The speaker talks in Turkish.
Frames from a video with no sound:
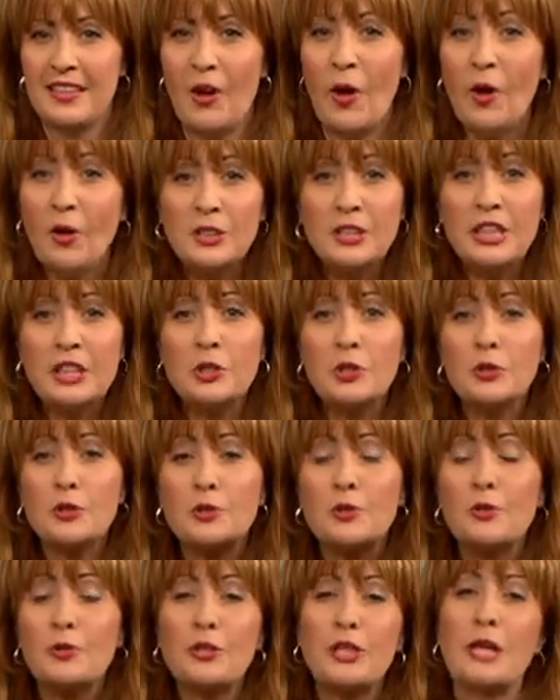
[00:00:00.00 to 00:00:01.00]
Önce şu
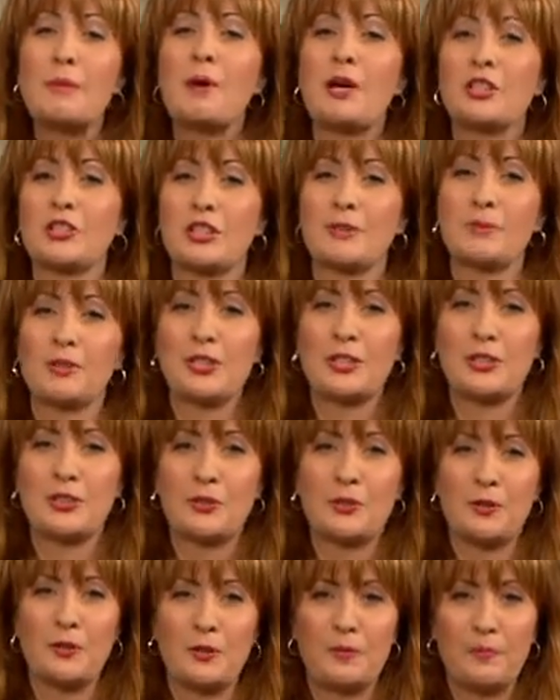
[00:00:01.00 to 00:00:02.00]
soruyla başlamak
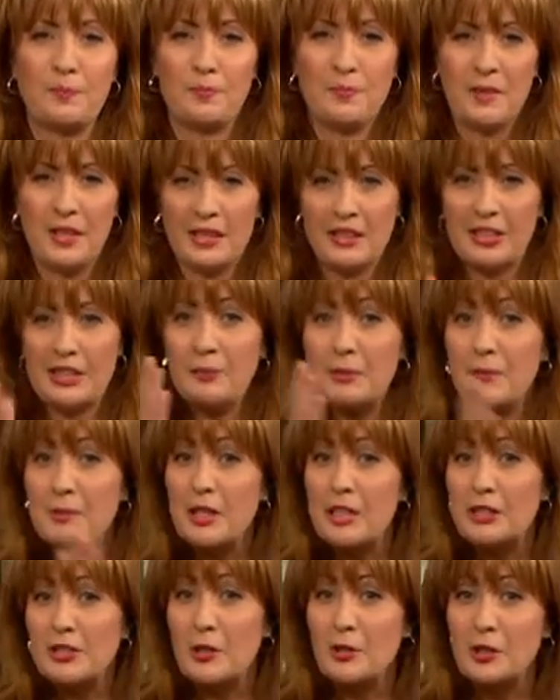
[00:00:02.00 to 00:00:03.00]
istiyorum. Şimdi
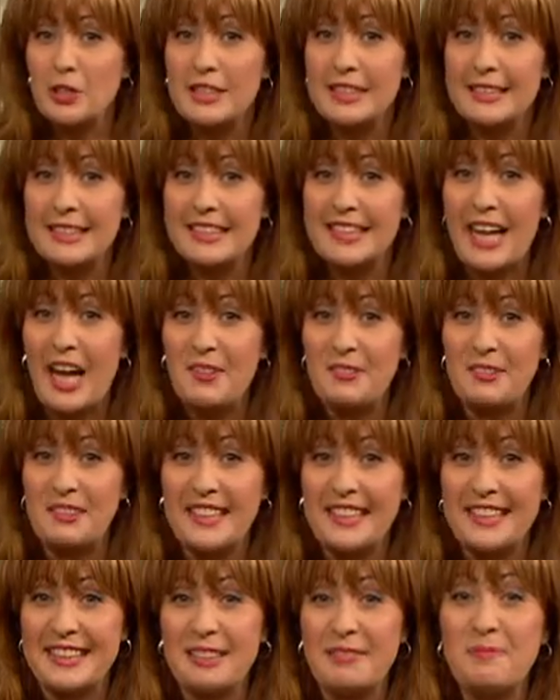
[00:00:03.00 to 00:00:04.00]
biraz önce sizi davet
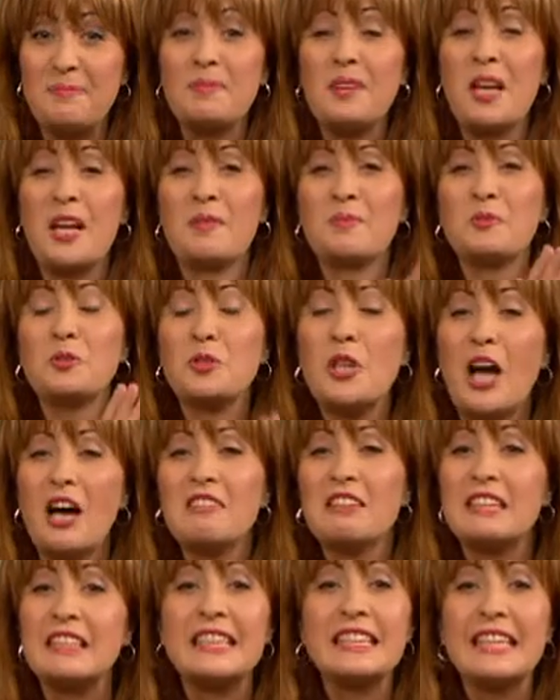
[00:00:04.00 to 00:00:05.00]
ettim. Bu
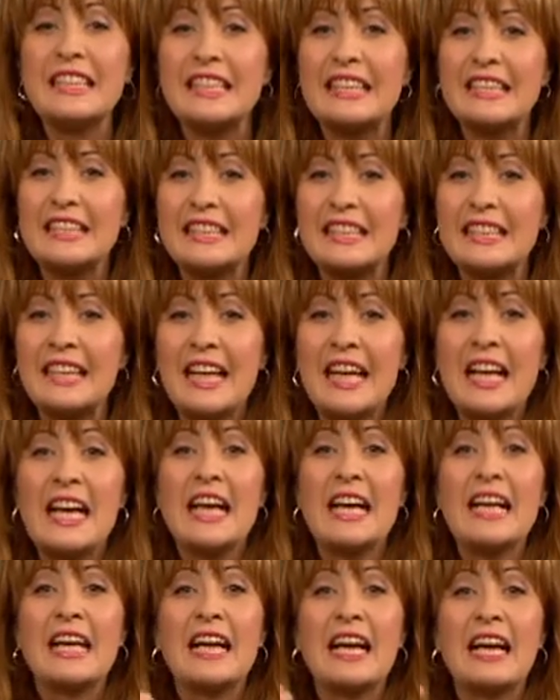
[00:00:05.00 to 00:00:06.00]
davete ne dedik?
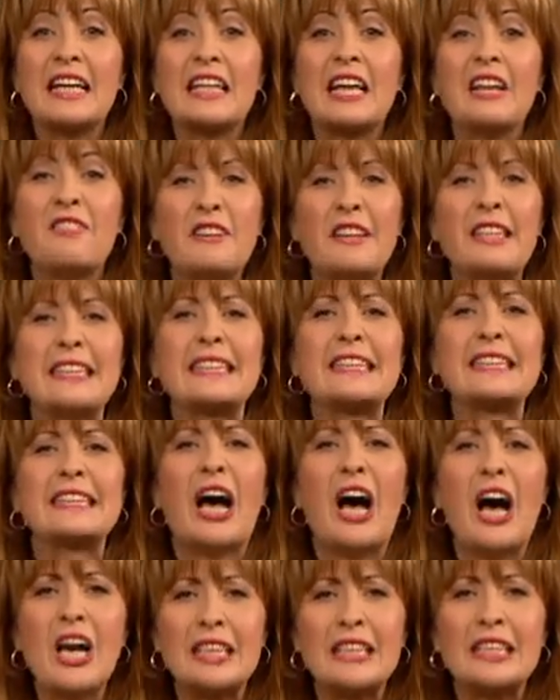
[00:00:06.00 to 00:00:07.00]
Kafanızda,
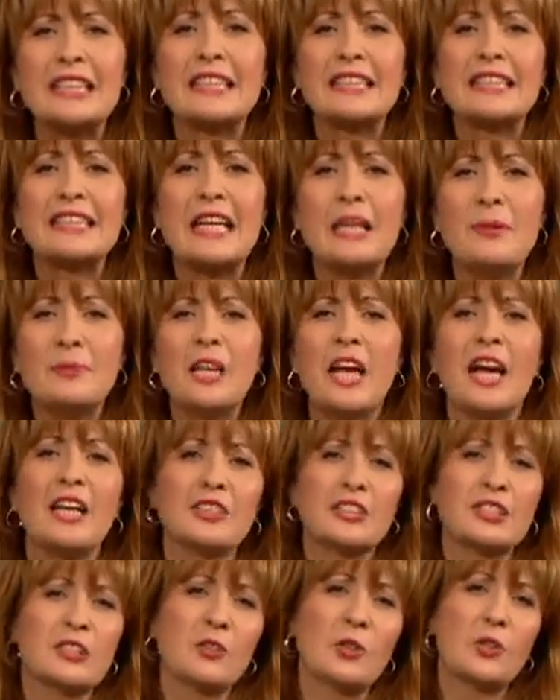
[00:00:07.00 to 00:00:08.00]
aklınızda
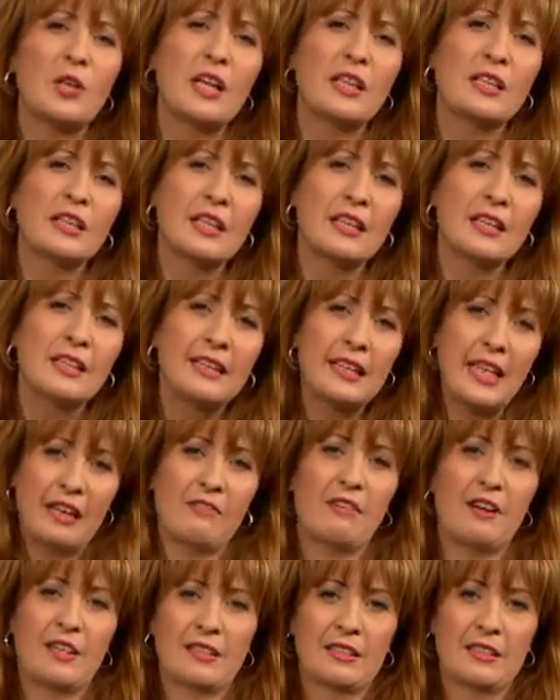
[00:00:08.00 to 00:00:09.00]
imkansız olan ne
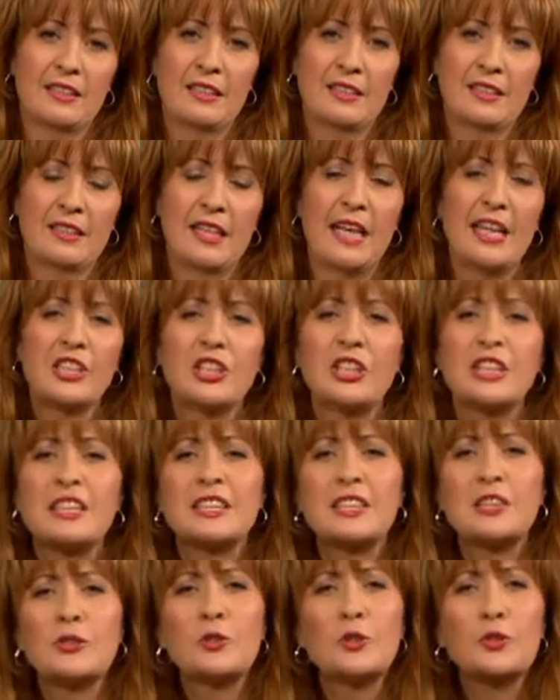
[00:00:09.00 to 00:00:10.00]
var?
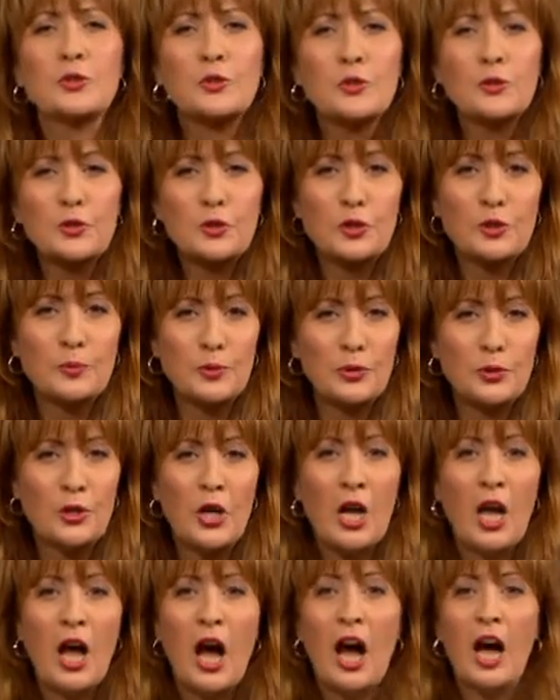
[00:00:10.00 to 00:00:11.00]
eşinizin kurtuluşu mu,
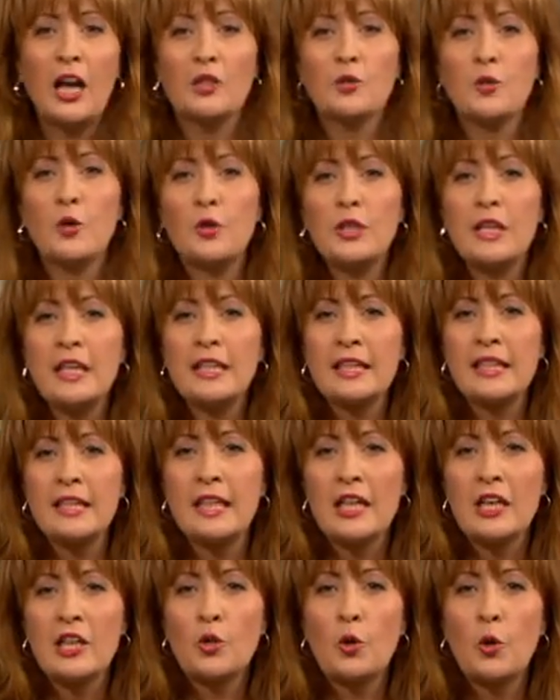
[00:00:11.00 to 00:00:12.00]
alkolik
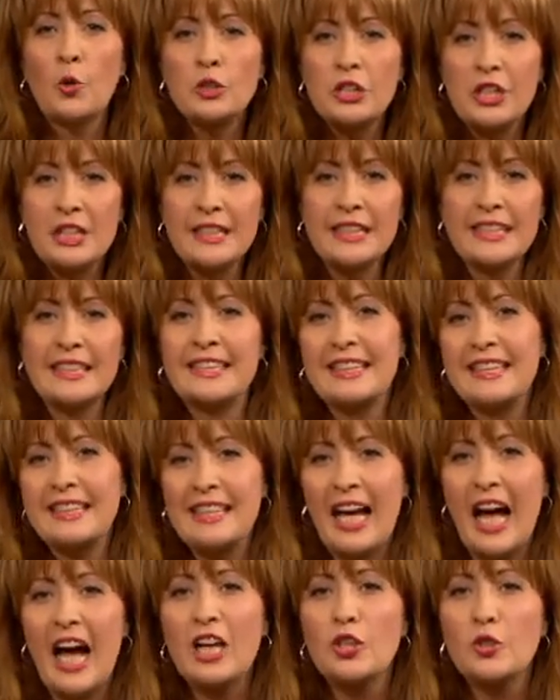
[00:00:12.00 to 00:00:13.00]
kocanızın
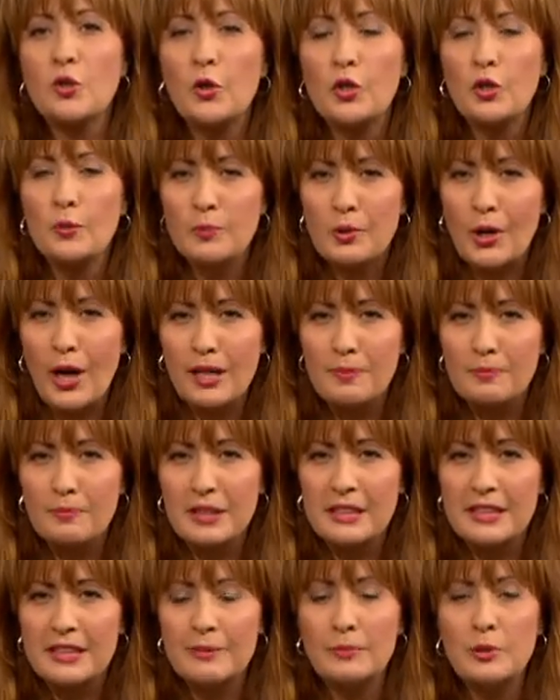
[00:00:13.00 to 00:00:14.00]
alkolü
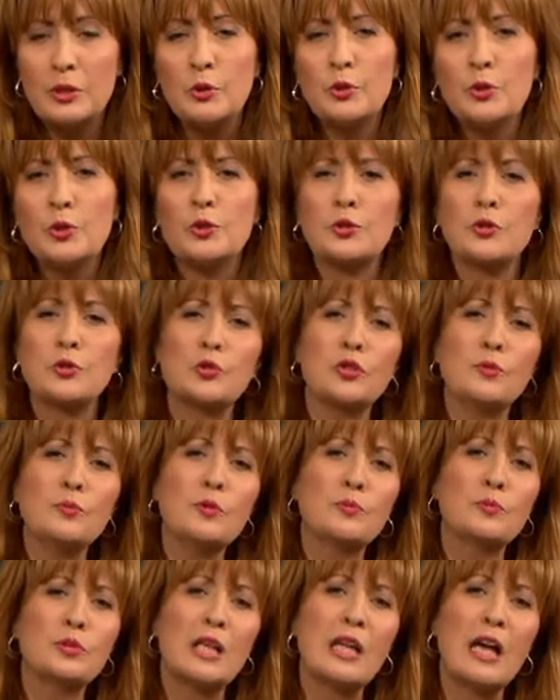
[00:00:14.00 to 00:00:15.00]
bırakması mı, uyuşturucu
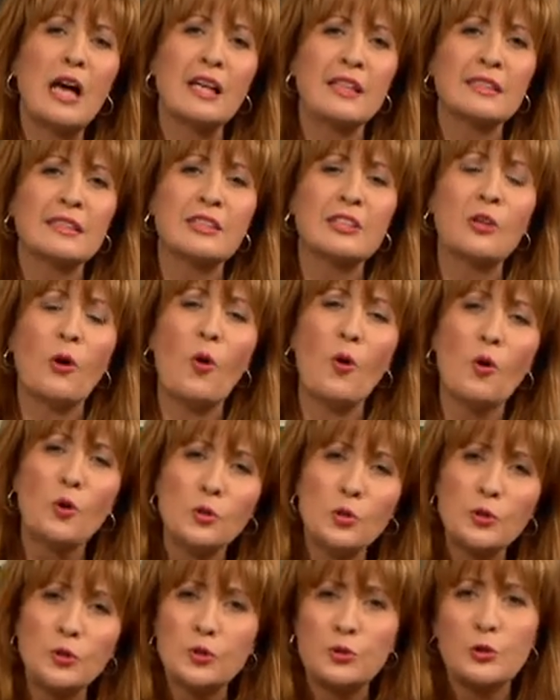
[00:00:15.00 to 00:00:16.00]
müptelası
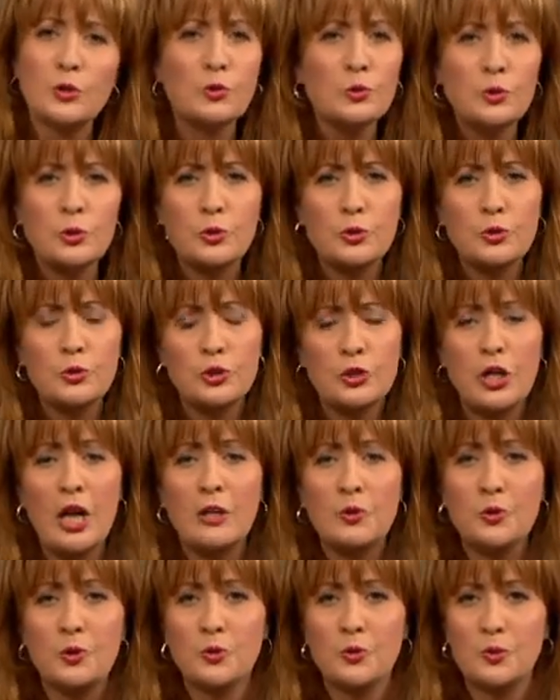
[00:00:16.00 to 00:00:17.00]
oğlunuzun uyuşturucudan
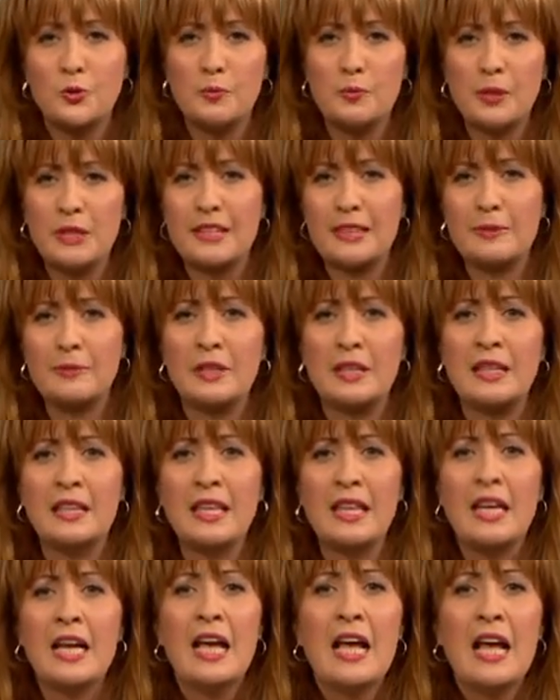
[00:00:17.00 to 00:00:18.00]
kurtulması mı,
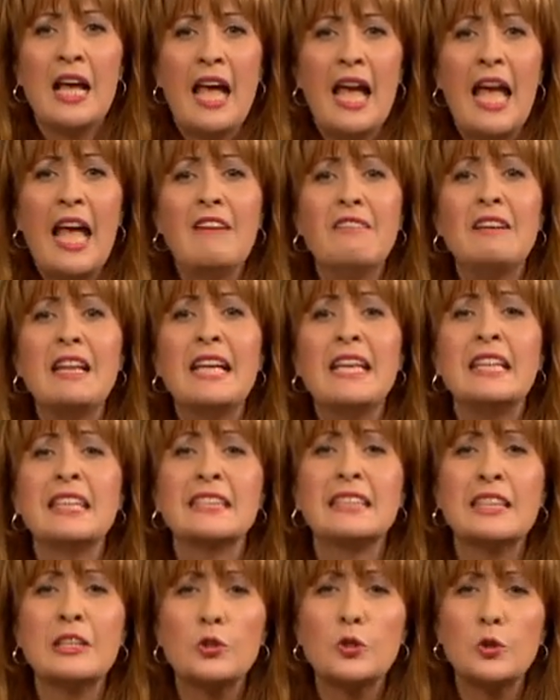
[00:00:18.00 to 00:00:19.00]

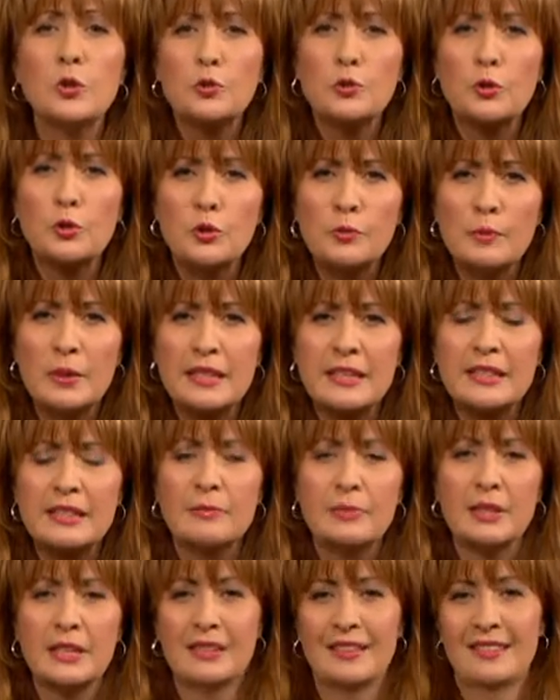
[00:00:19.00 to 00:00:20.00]
evliliğinizin kurtulması
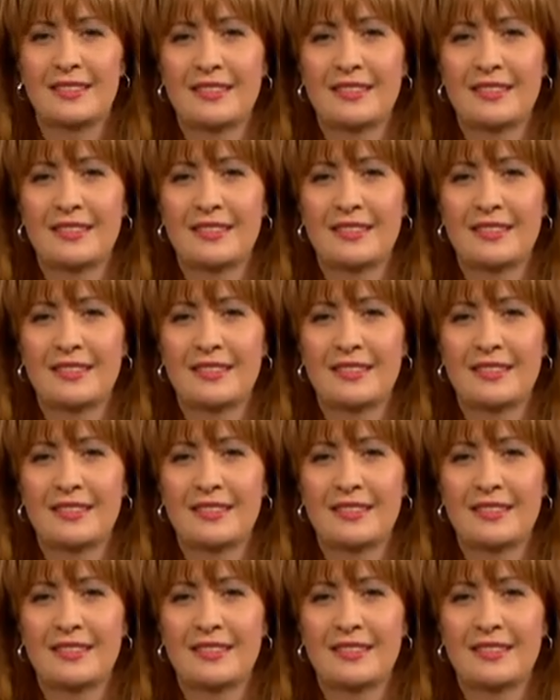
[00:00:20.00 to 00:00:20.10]
mı?